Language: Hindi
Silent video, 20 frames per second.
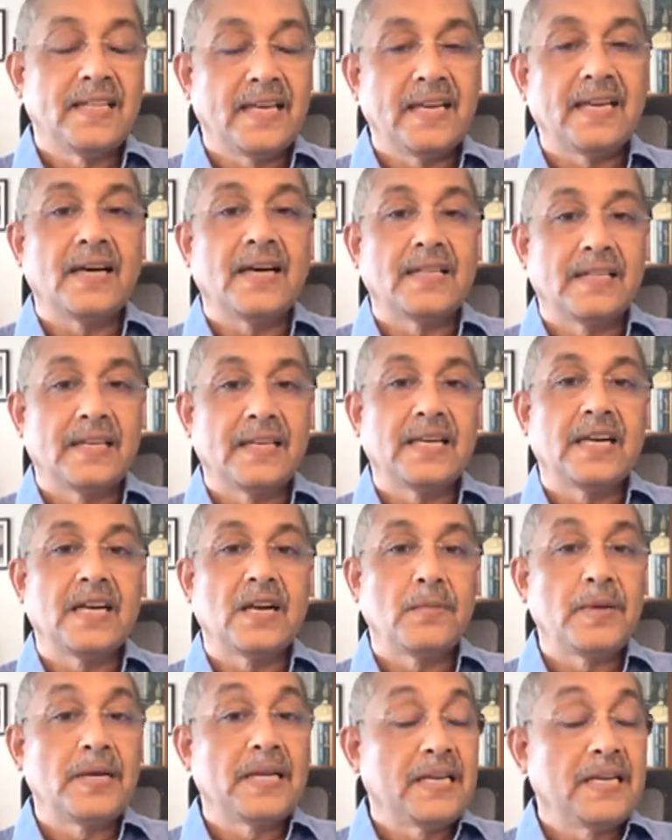देन आई थिंक
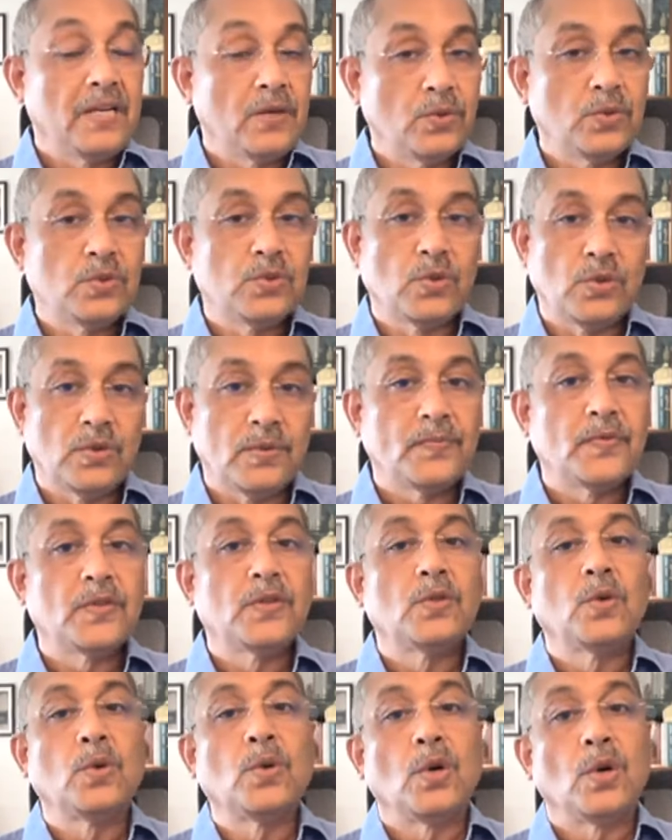इट विल बी अ न्यू जोन
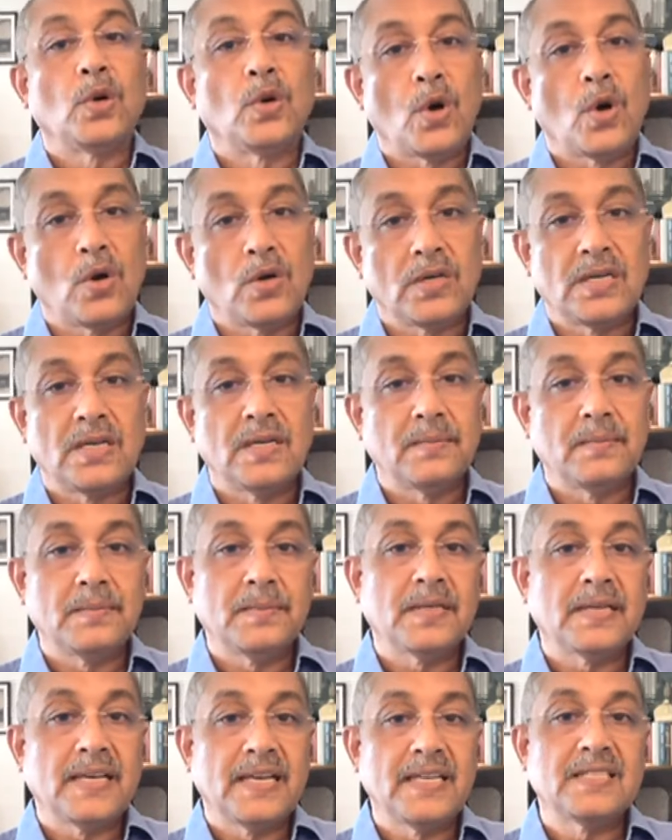तो लॉन्ग
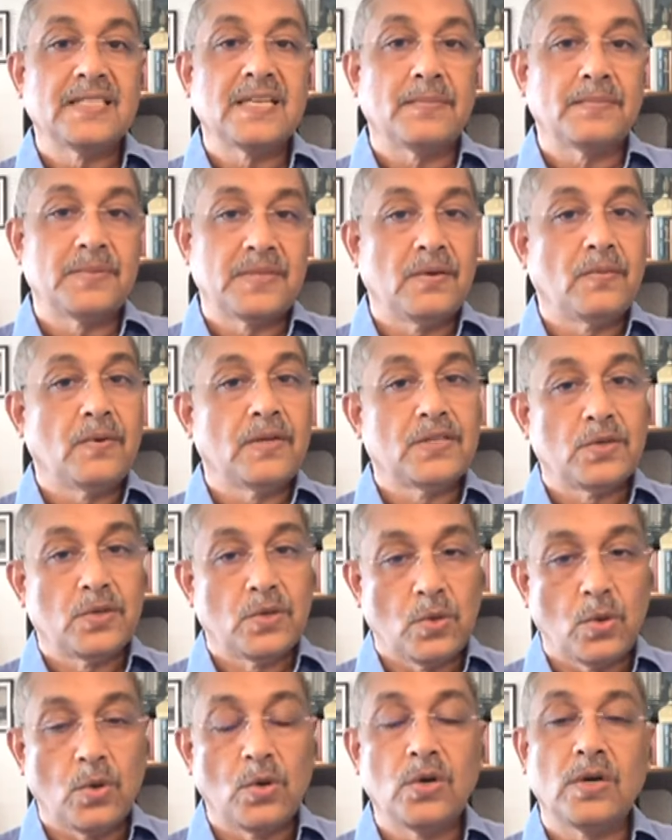टर्म के हिसाब से वन
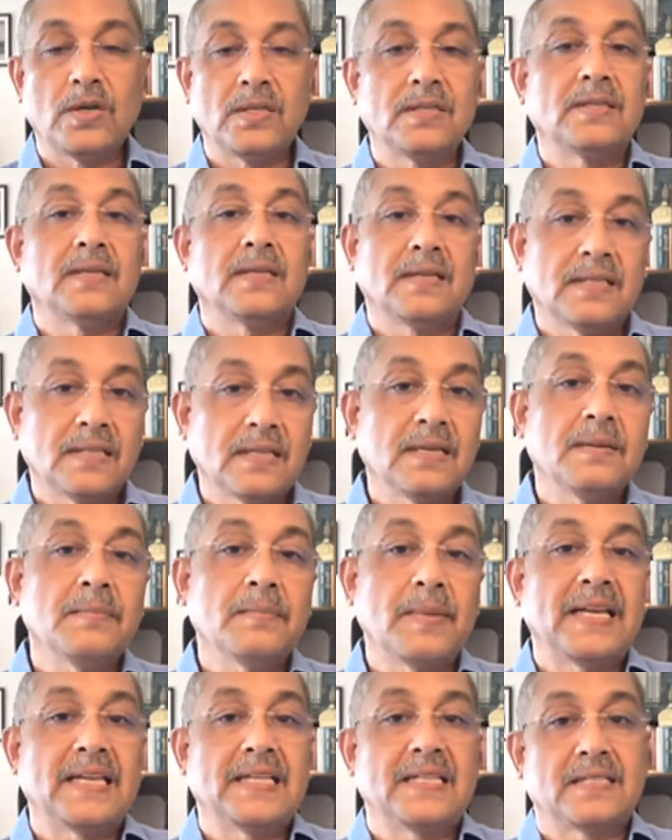शुड होल्ड ऑन द
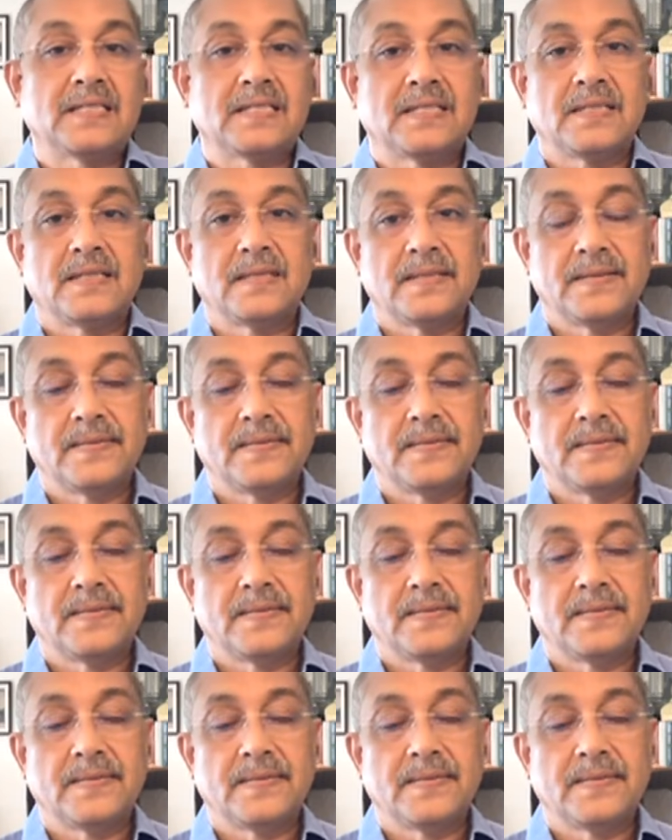बैलेंस